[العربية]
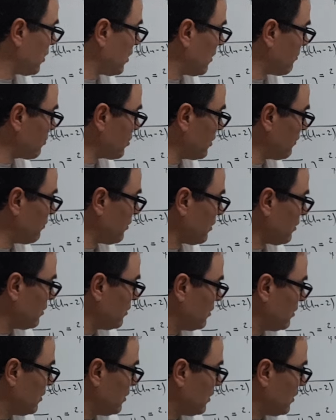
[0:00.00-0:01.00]
هنا بصفر
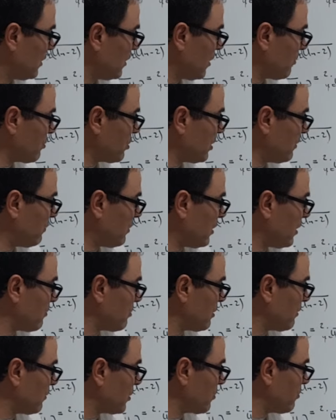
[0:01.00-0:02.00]
هنا بصفر هنا
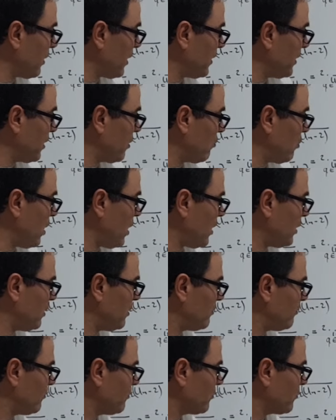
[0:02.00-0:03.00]
بصفر صبح لنا واحد
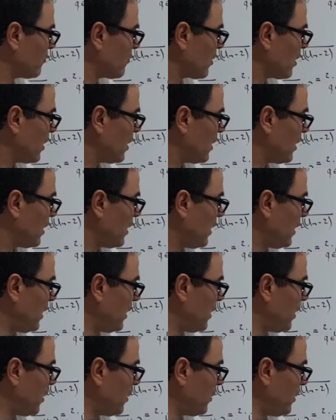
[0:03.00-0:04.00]

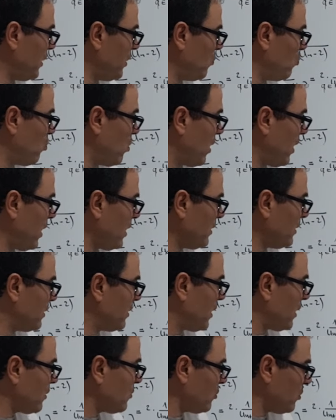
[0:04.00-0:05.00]
على اي e واحد
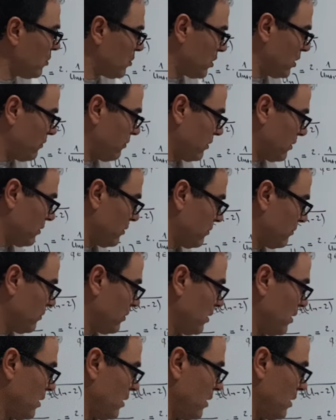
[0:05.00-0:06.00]
ناقص اي صفر
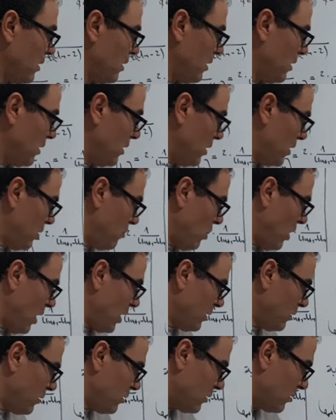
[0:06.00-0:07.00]
الاي
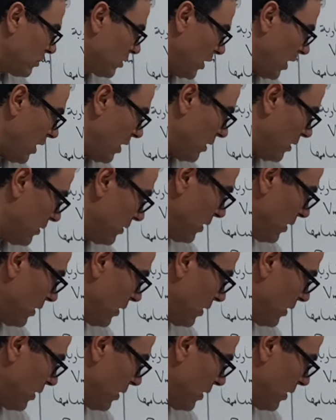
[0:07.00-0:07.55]
واحد شحال